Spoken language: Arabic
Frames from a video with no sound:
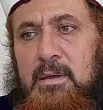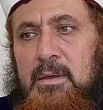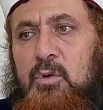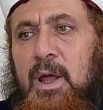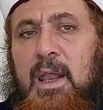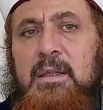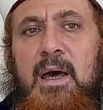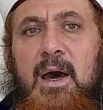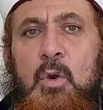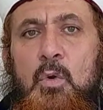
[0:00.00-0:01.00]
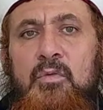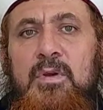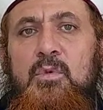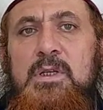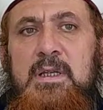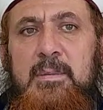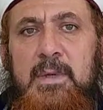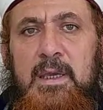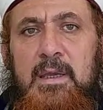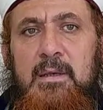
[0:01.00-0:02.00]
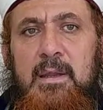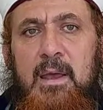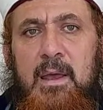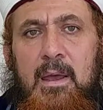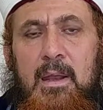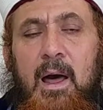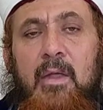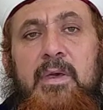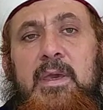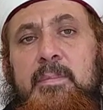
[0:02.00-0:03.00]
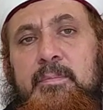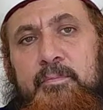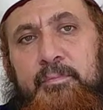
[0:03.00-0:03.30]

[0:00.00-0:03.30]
يدل على تخلف المسلمين العظيم